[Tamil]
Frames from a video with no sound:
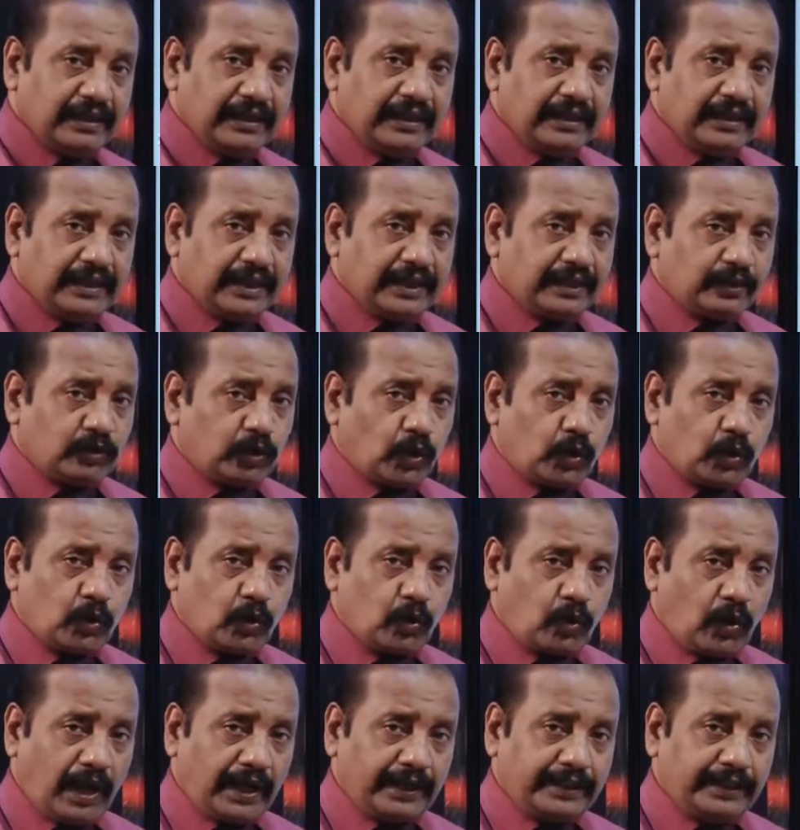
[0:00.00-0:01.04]
இங்கே
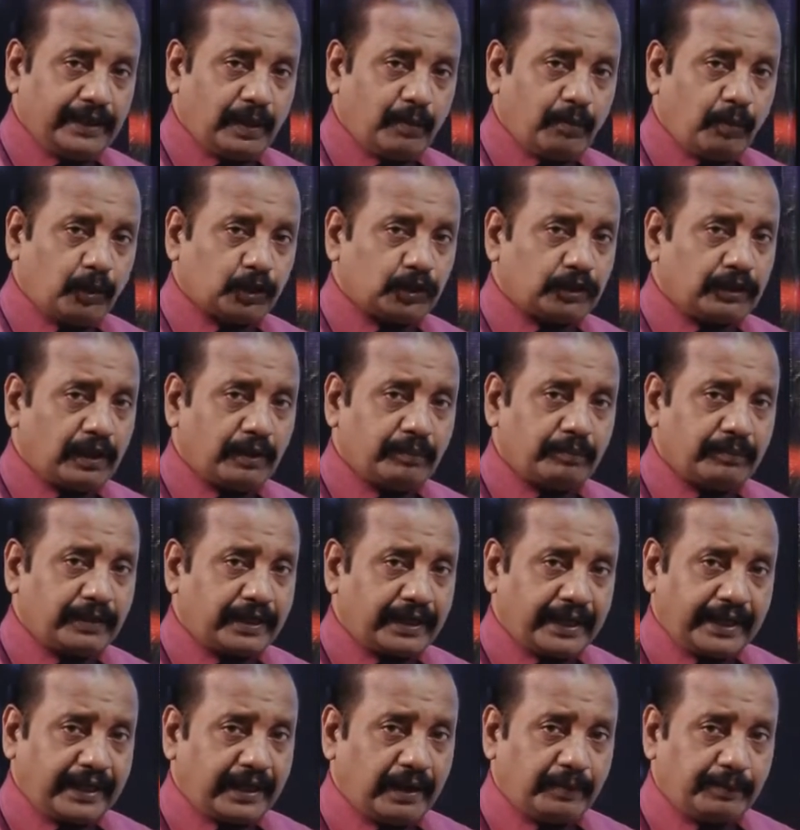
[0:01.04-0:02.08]
தொண்ணூறாயிரம் மொத்தம்
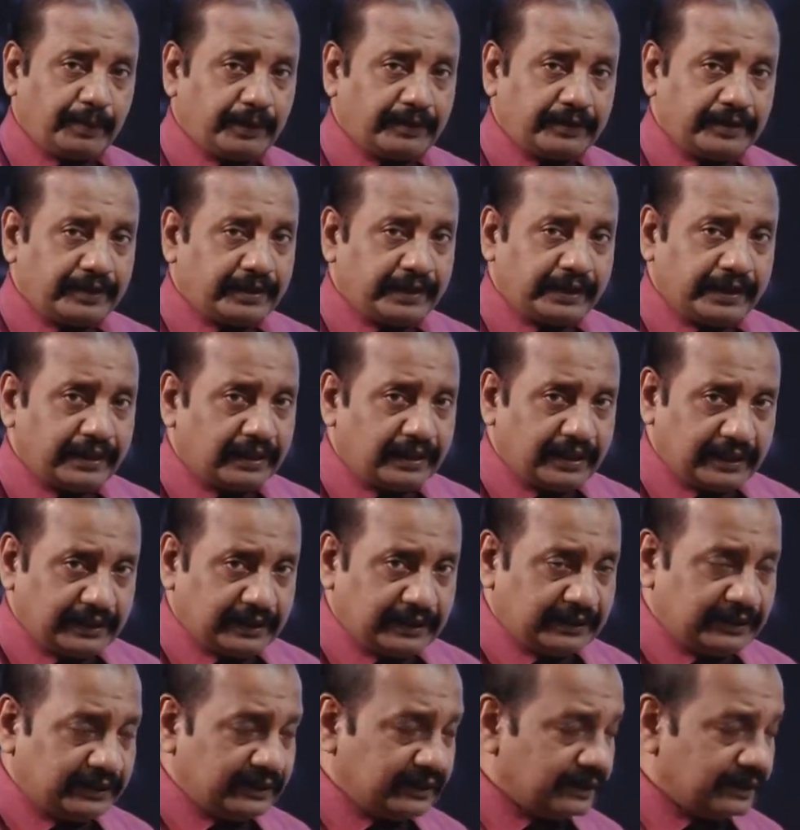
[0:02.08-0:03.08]
கிடைக்க பெற்றிருக்கின்றது